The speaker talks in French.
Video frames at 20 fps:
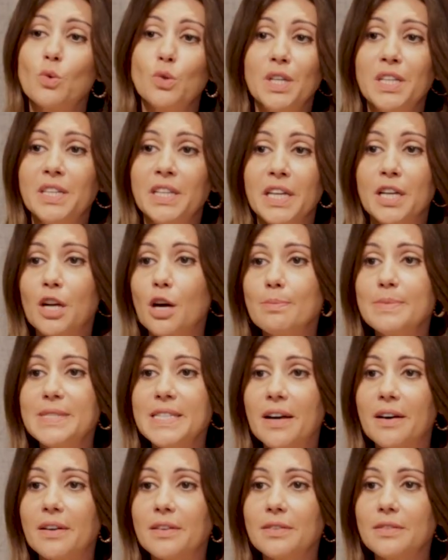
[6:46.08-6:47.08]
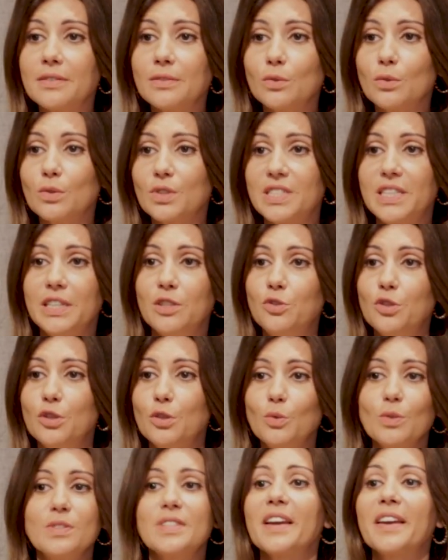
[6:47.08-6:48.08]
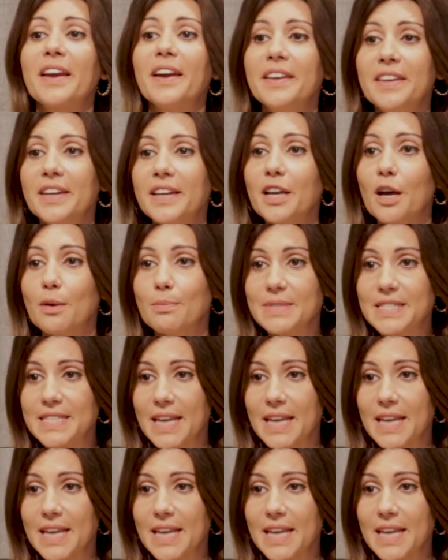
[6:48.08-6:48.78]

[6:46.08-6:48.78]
qu'on est né comme ça. Oui. Donc si Dieu nous a créés comme